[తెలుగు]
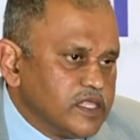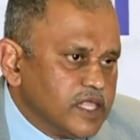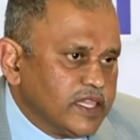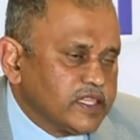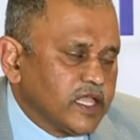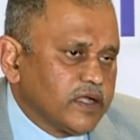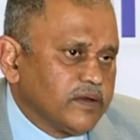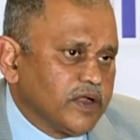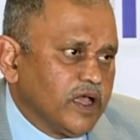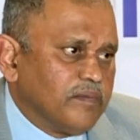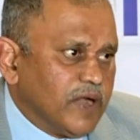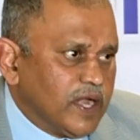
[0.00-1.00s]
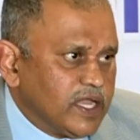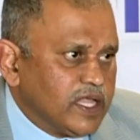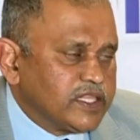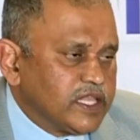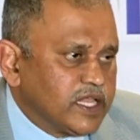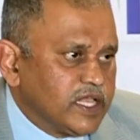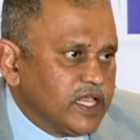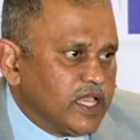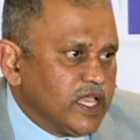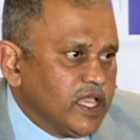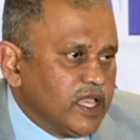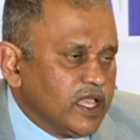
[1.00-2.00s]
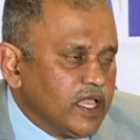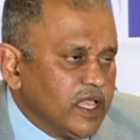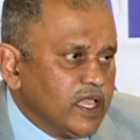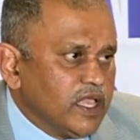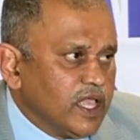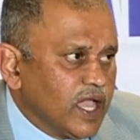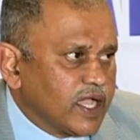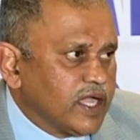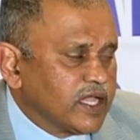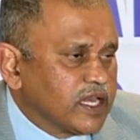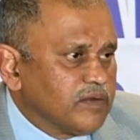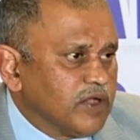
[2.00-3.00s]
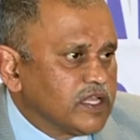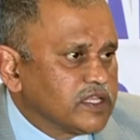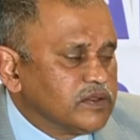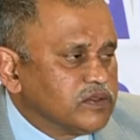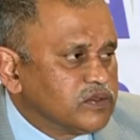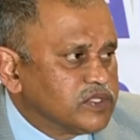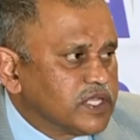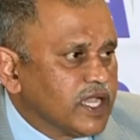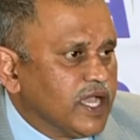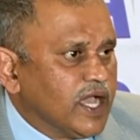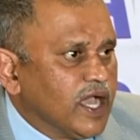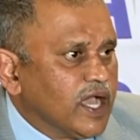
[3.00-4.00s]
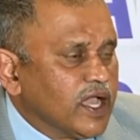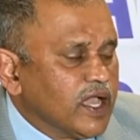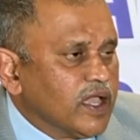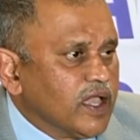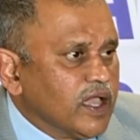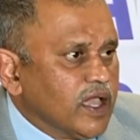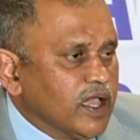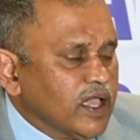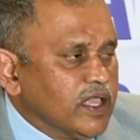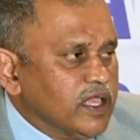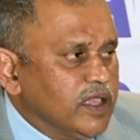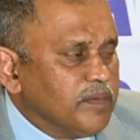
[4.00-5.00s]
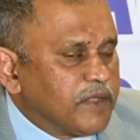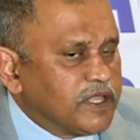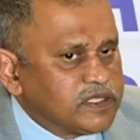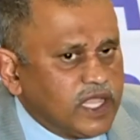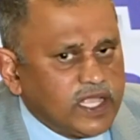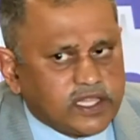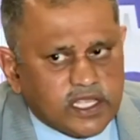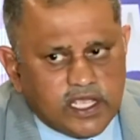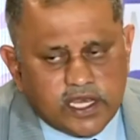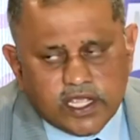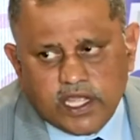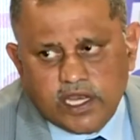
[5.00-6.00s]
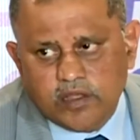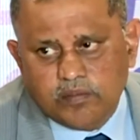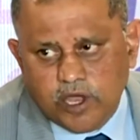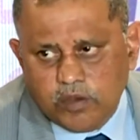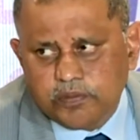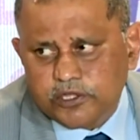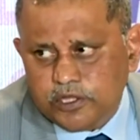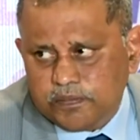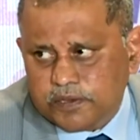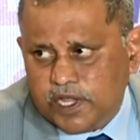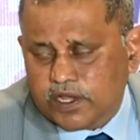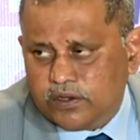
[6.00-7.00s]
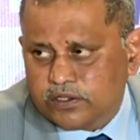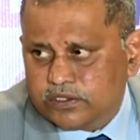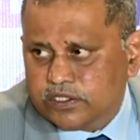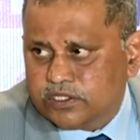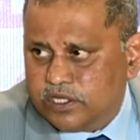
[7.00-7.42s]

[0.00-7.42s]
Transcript: ఇదంతా కూడా మళ్ళీ తిరిగి ఏకగ్రీవాలు దిశగా ఈ పంచాయతీ ఎన్నికల్ని మలుపు తిప్పడానికి కోసం